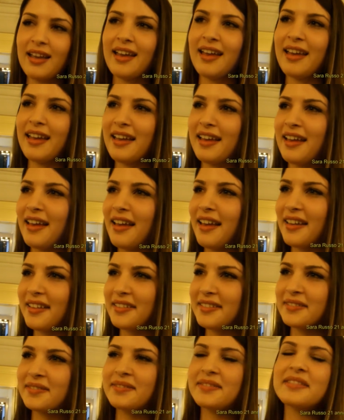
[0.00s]

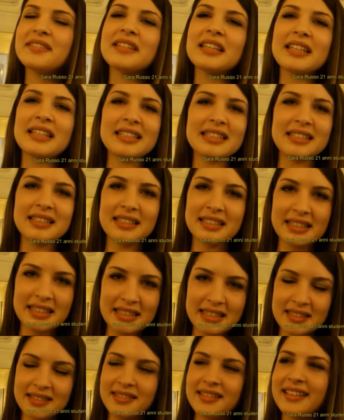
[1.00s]
Eh,
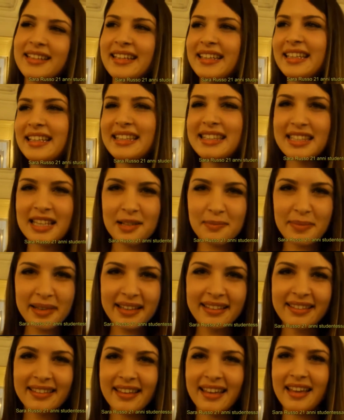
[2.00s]

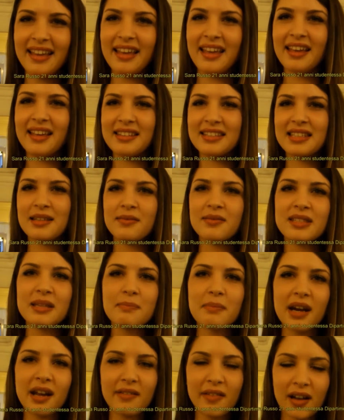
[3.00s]
Inizialmente eh, se
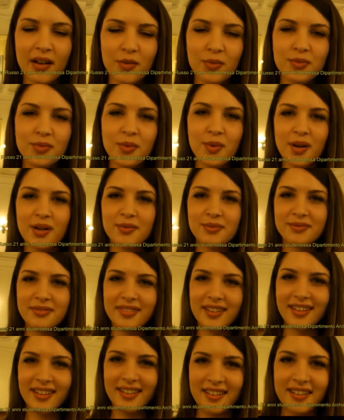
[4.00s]
sembrava comunque un,
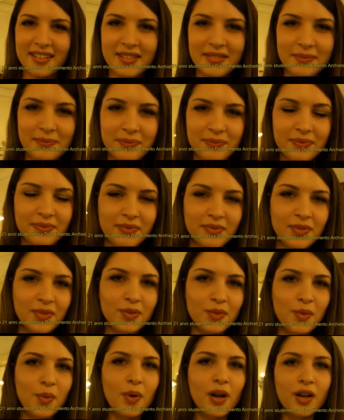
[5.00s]
um,
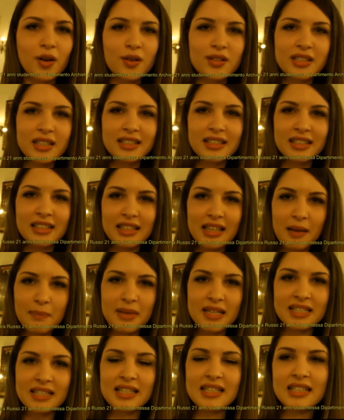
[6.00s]
un, qualcosa di
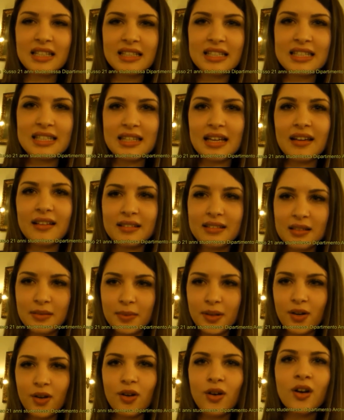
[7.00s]
abbastanza distante,
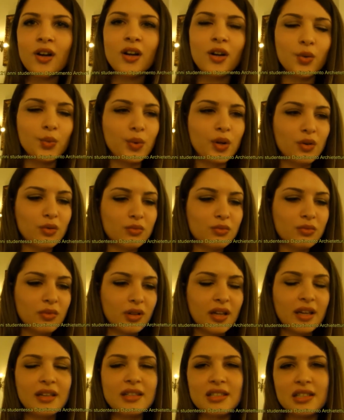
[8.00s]
però noi
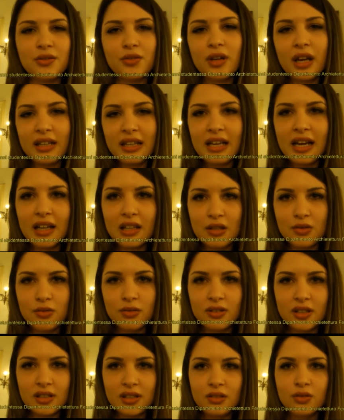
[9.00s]
comunque essendo radicate
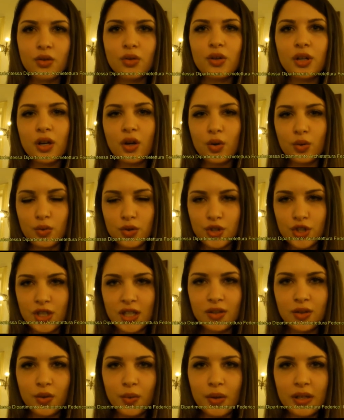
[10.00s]
sul territorio e
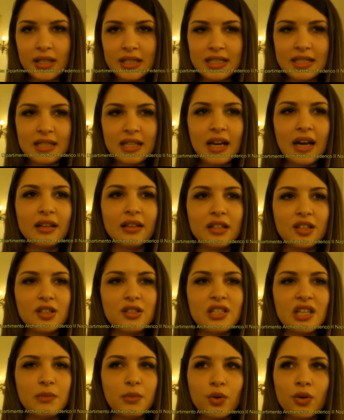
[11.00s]
conoscendo quelle strade
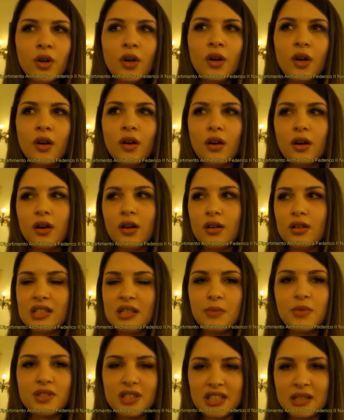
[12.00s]
siamo, uh,
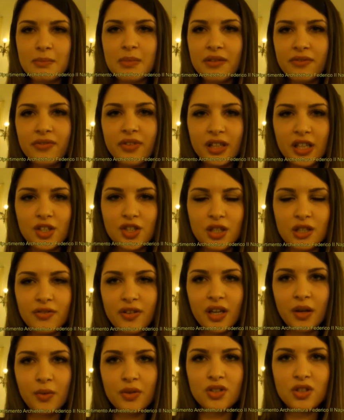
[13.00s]
siamo, stati ben felici di
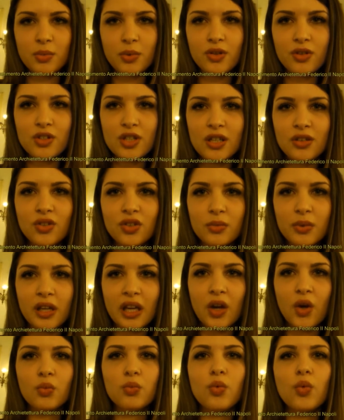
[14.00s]
fare questo progetto
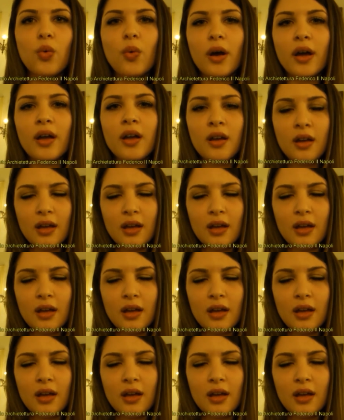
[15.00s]
perché comunque